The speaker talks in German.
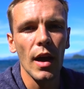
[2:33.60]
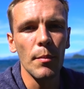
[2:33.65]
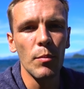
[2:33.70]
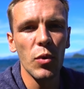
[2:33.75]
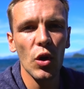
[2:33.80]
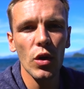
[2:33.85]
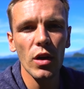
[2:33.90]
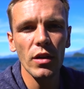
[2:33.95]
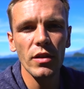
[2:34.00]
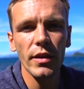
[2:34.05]
einen
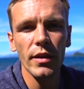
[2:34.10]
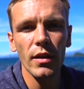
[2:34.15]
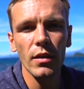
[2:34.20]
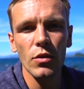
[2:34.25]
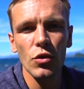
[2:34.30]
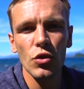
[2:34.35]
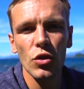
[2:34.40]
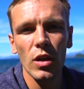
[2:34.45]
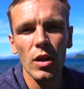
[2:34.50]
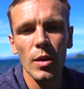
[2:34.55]
Blogartikel
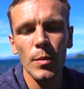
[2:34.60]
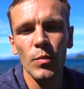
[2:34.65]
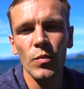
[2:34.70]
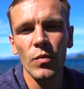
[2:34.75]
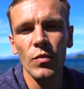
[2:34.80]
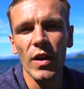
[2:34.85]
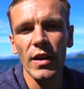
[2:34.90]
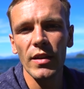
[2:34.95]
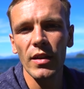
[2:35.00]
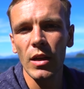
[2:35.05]

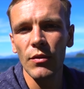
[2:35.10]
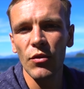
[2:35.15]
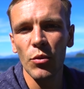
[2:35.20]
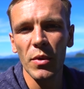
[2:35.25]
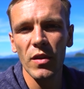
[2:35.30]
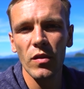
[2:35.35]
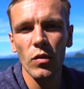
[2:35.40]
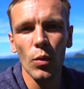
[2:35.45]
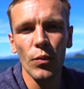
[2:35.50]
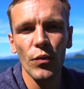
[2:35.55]
geschrieben. Weitere
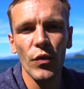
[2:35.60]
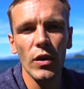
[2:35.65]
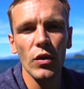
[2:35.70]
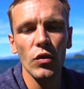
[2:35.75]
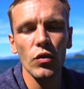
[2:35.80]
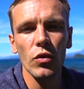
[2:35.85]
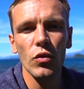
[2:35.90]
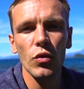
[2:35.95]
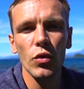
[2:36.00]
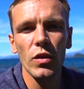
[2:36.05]
Informationen
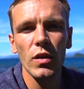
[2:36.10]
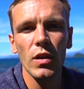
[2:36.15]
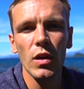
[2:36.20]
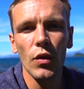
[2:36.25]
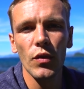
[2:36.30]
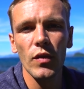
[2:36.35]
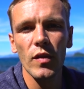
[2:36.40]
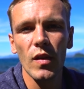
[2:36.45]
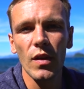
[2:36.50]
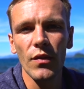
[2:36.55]
findest du natürlich
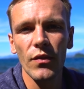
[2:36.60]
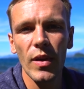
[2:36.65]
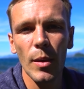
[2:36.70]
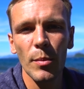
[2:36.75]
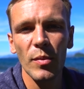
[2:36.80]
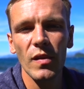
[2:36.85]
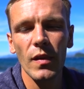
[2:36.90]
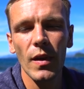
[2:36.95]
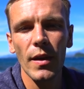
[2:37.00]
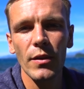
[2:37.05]
hier auf dieser
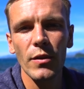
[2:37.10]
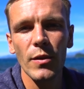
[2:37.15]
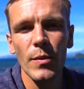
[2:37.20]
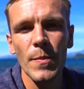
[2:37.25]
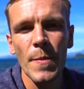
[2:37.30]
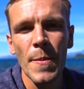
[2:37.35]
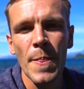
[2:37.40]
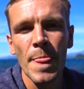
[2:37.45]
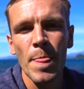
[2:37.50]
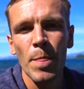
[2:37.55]

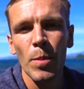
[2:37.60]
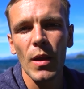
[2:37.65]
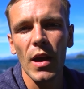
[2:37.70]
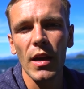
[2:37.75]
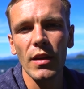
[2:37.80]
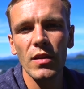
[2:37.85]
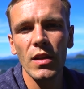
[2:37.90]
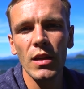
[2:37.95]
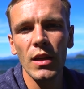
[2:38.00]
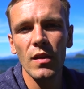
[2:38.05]
Webseite.
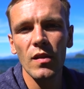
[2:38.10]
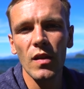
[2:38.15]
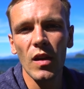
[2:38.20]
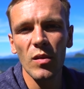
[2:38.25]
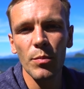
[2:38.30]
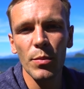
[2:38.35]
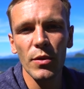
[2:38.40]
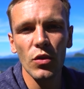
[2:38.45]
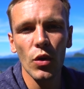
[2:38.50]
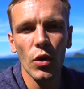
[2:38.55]

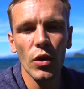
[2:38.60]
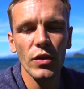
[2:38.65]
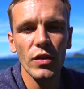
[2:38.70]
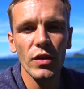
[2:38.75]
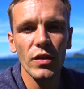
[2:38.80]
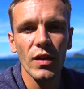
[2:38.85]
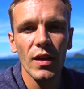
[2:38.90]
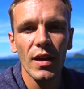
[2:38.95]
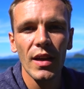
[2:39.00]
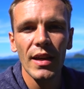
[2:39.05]
IT-Lizenz
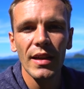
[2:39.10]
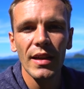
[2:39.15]
bedeutet,